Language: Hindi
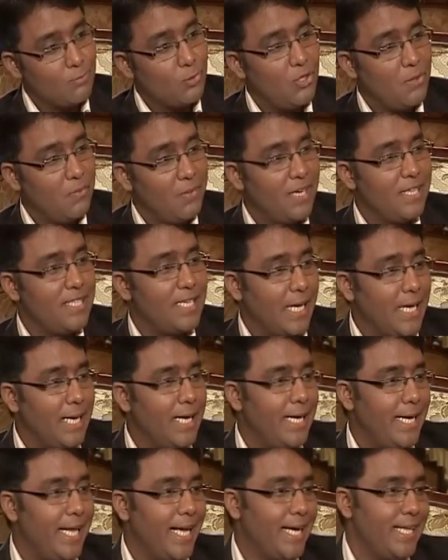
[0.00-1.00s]
मुझे मेरे चैनल
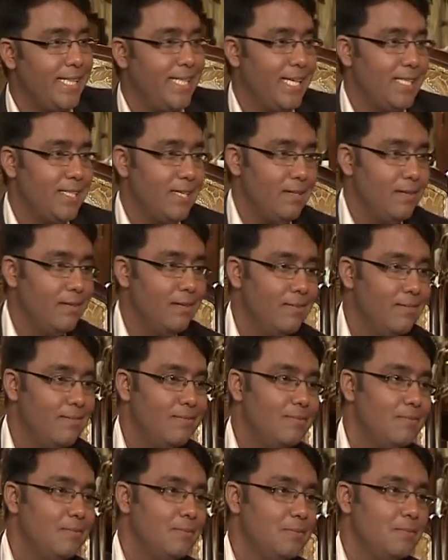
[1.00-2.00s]
ने ठेका दिया सर मैं
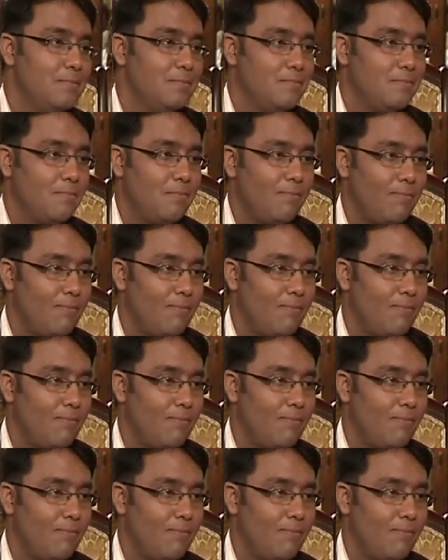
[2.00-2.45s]
भी एज